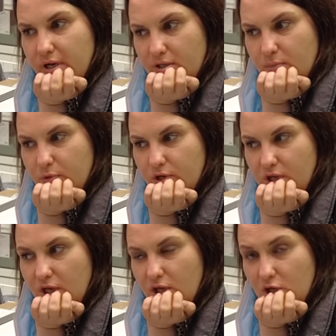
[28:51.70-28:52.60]
Поэтому и
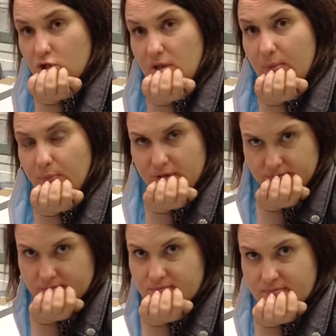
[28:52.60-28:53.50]
те не жлобы,
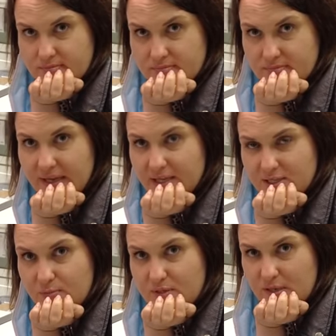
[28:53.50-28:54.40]
они
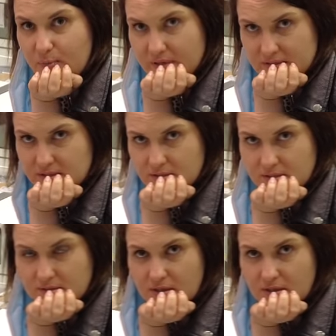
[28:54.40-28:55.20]
за да, безопасность? Да,